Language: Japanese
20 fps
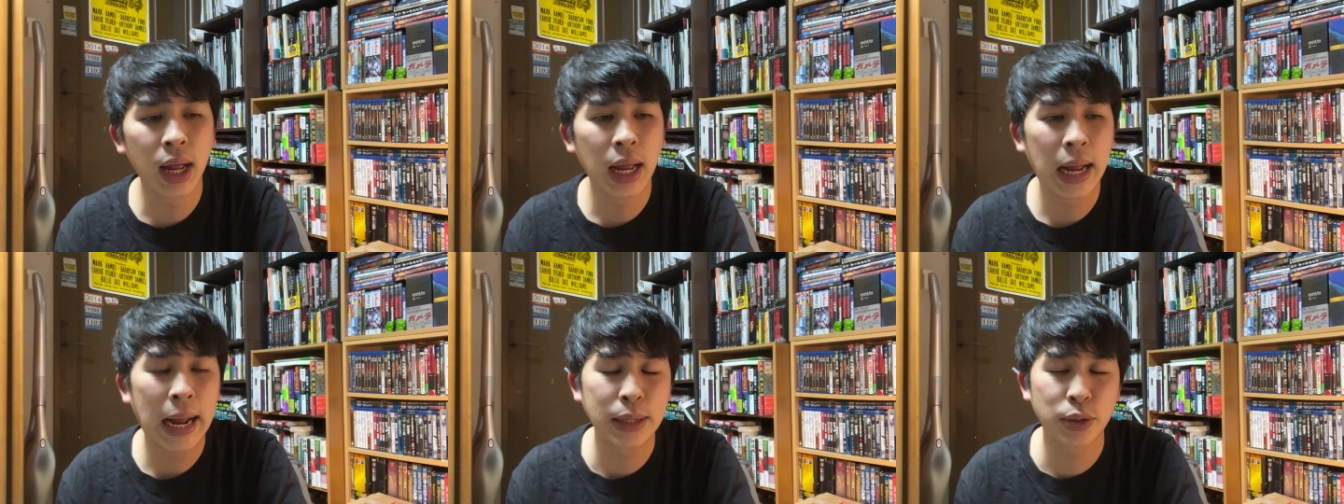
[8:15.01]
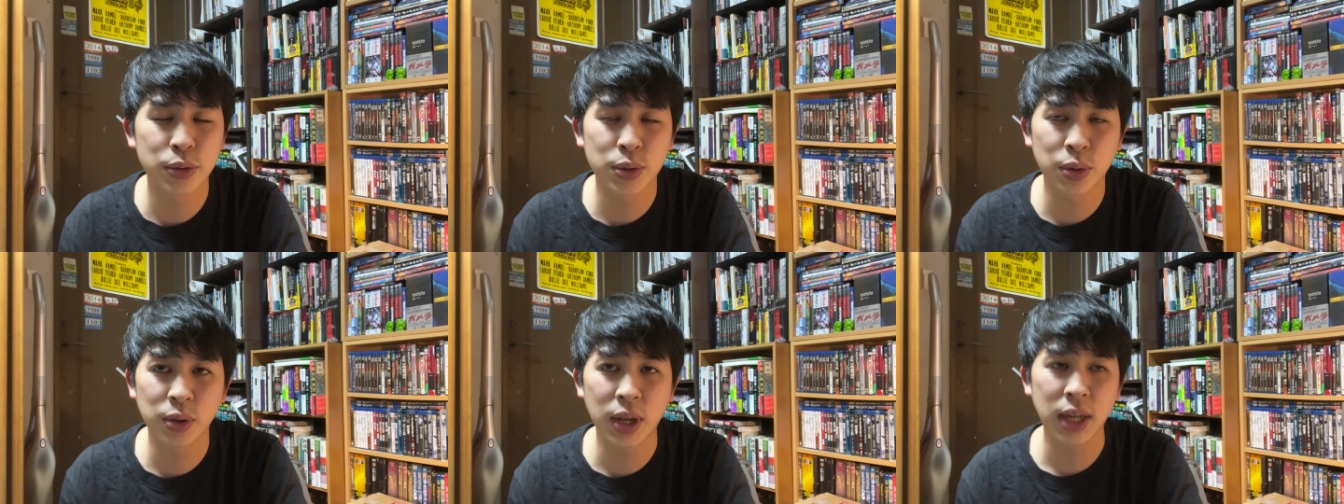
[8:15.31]
あ
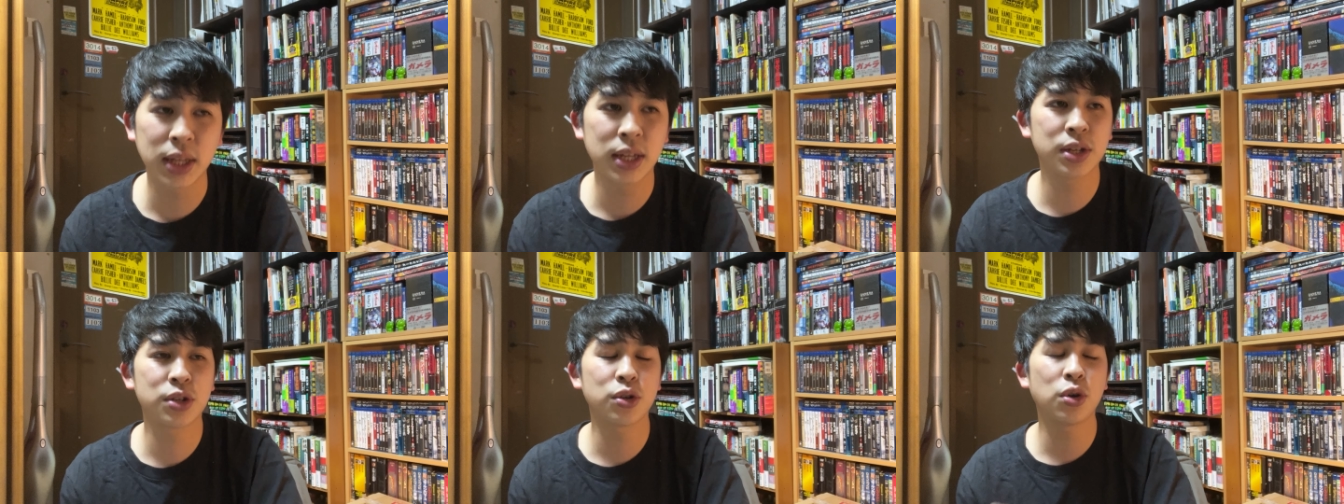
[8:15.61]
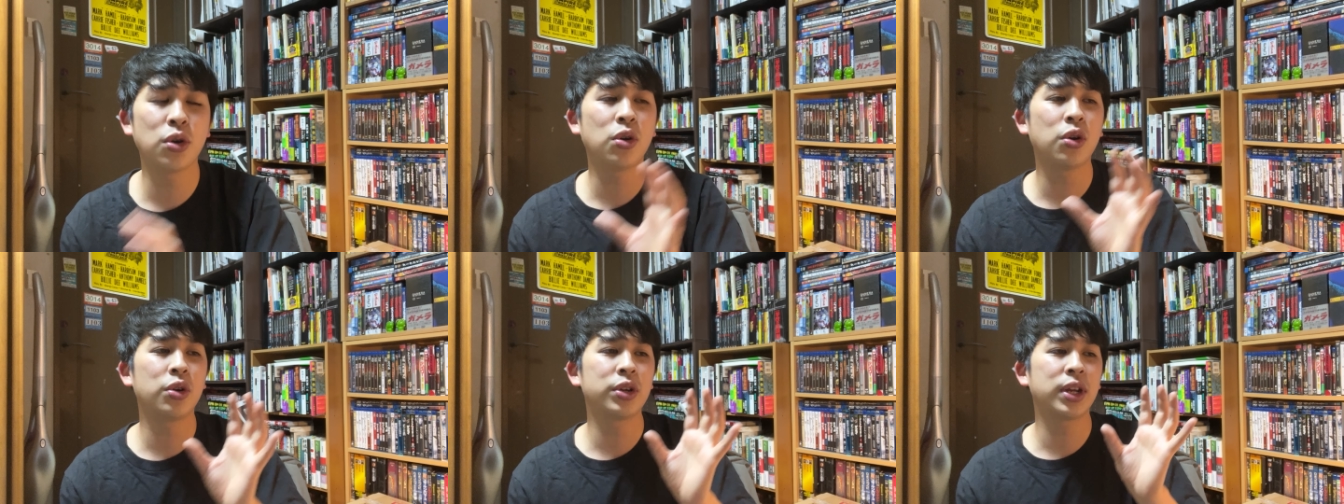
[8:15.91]
とその劇
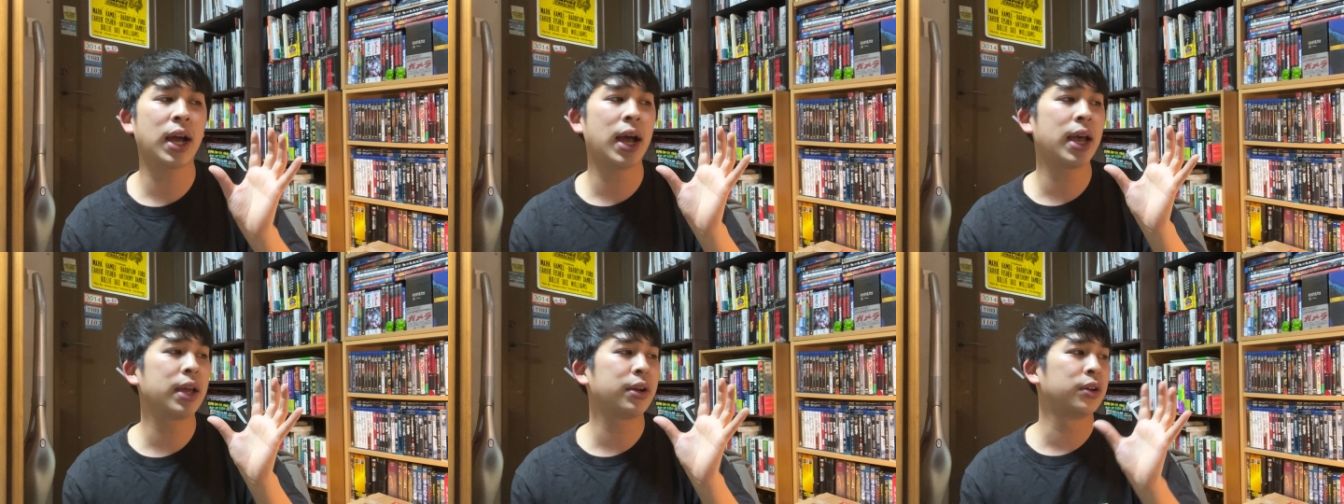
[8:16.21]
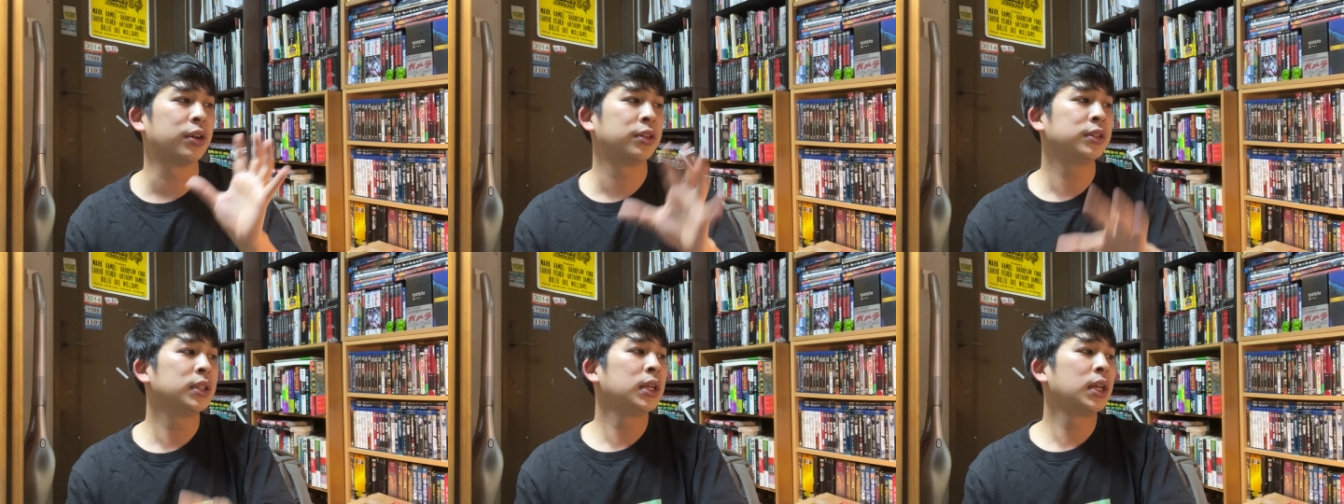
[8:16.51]
場に入
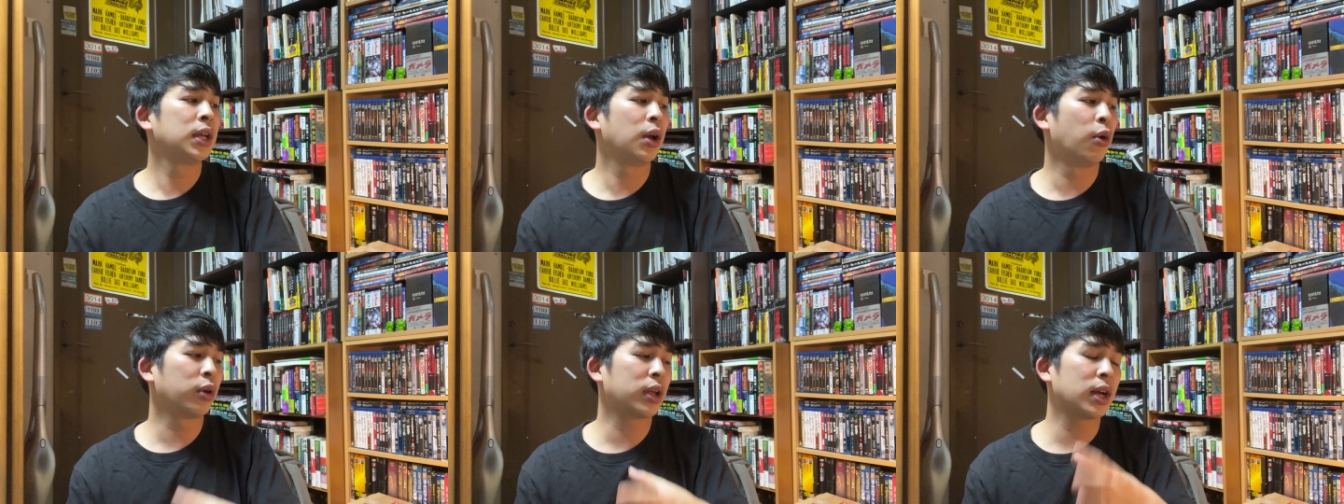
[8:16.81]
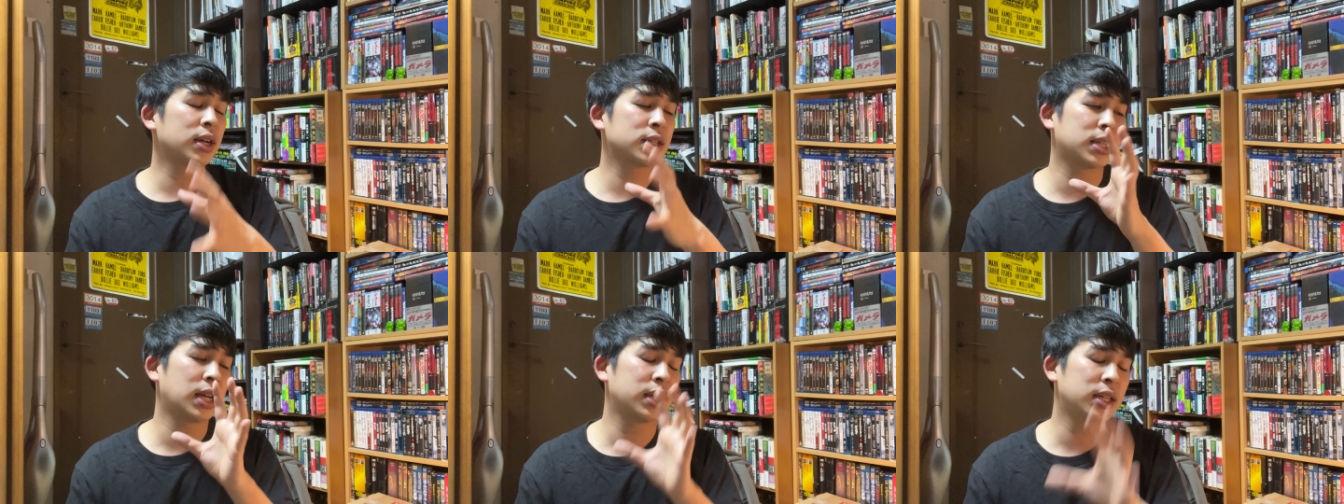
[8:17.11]
るお
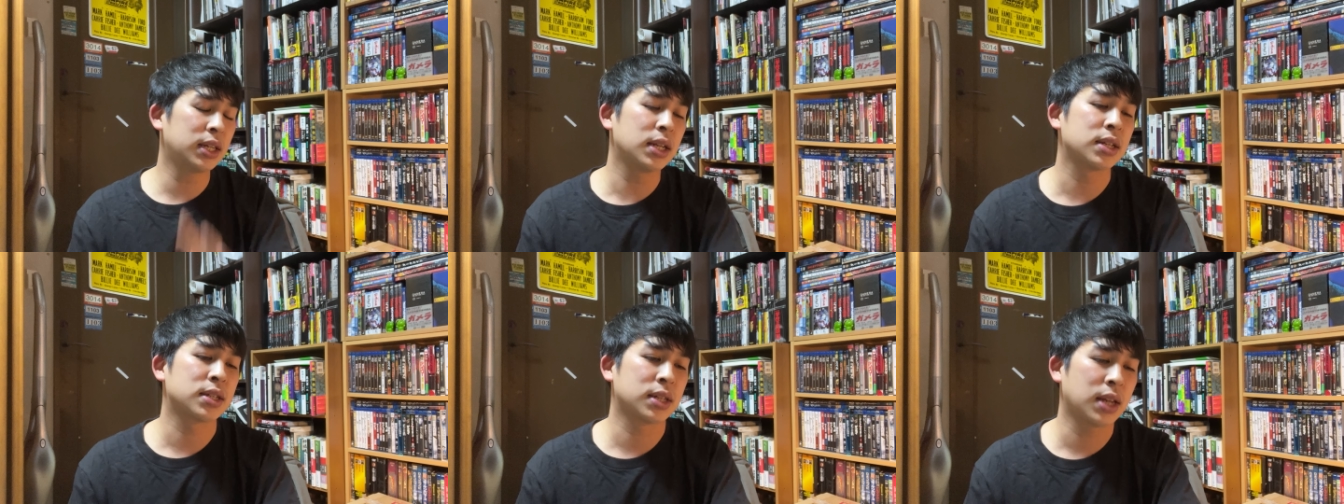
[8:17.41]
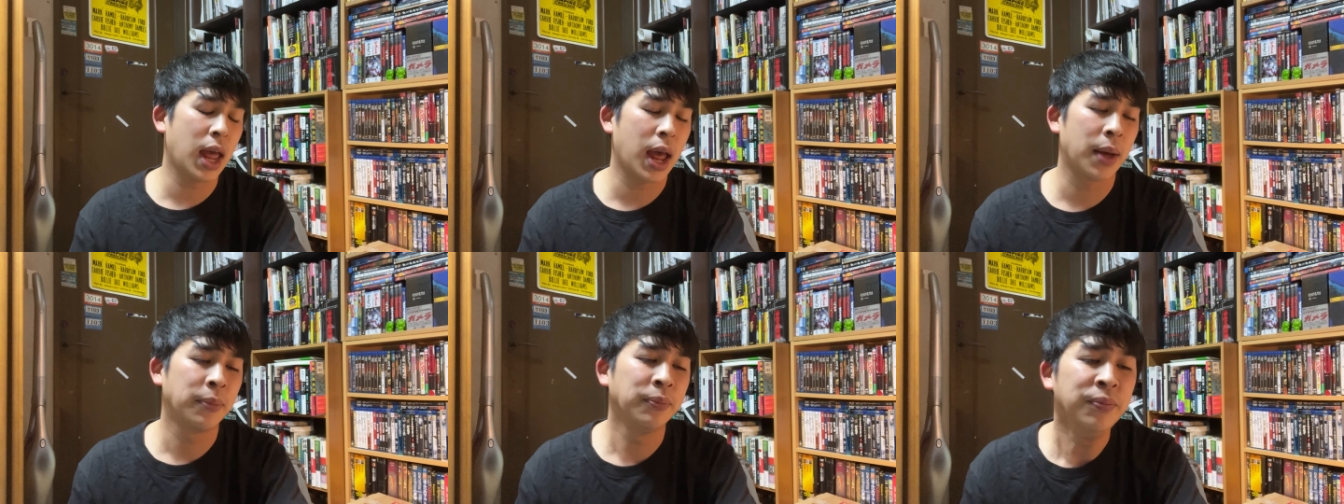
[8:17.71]
客さんにです
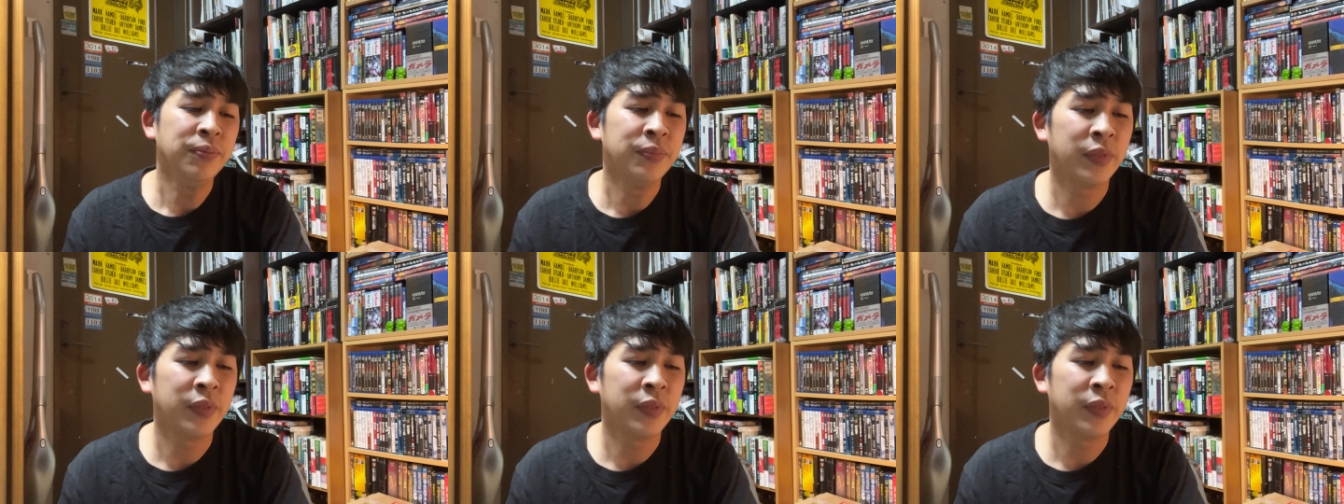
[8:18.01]
ね、